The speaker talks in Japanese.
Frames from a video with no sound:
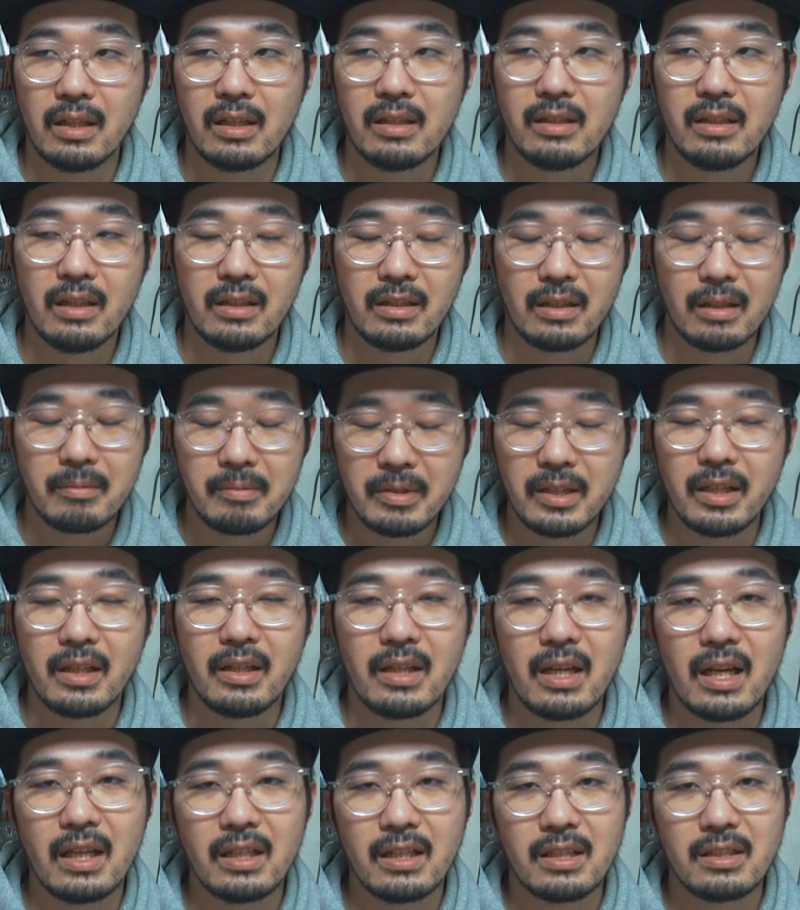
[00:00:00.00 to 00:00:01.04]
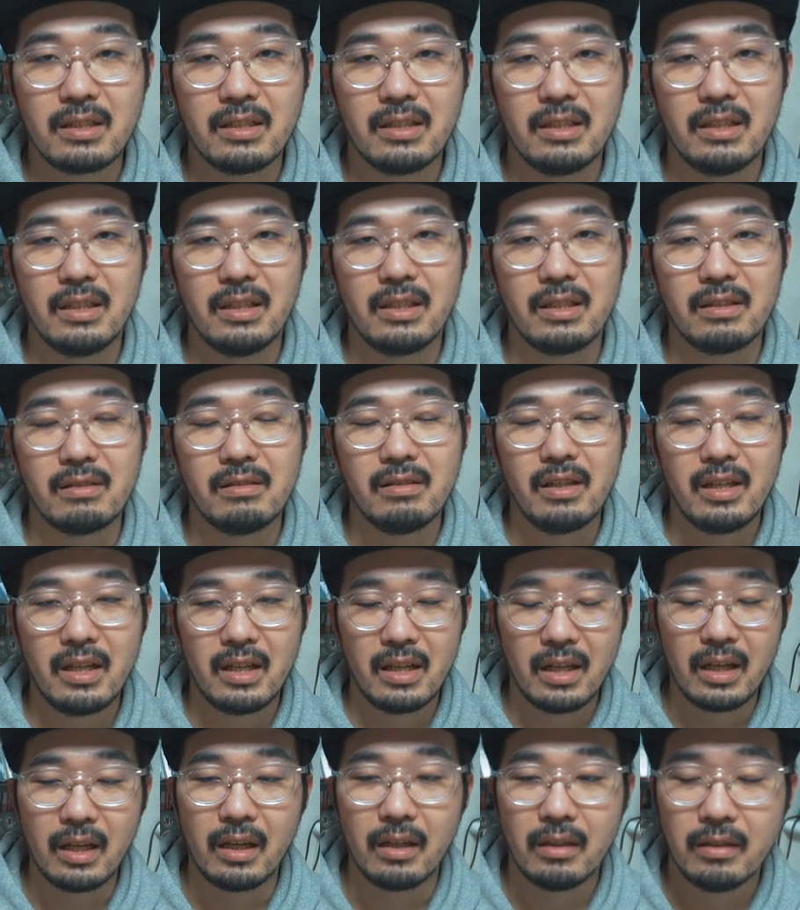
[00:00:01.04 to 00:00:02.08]
何なんだみたいな話ですね。
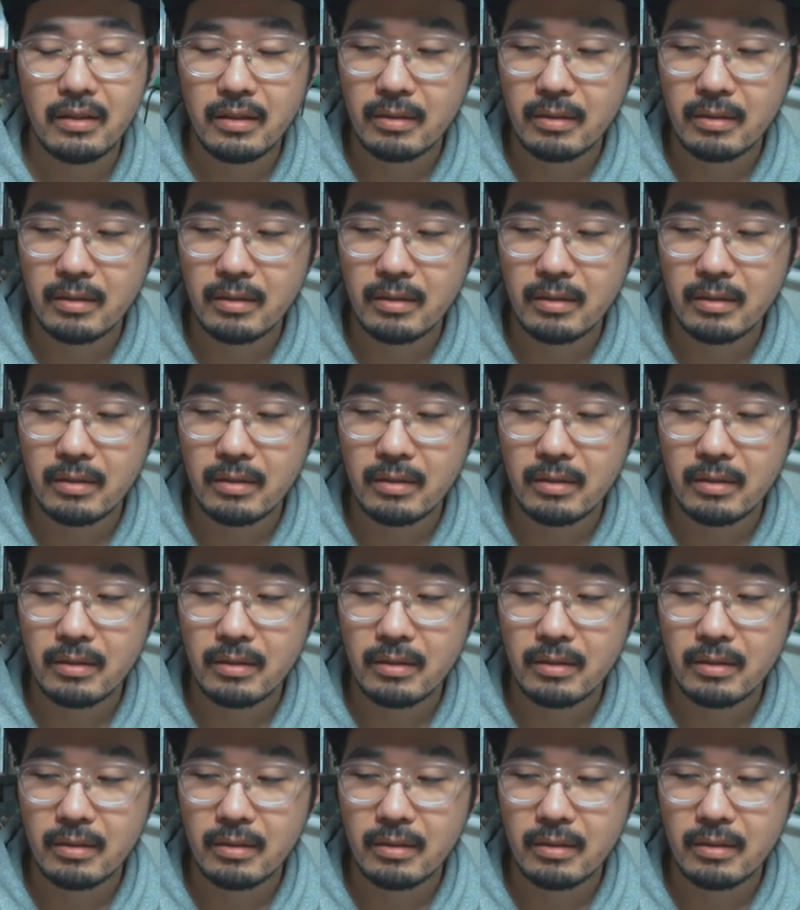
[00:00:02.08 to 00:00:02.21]
はい。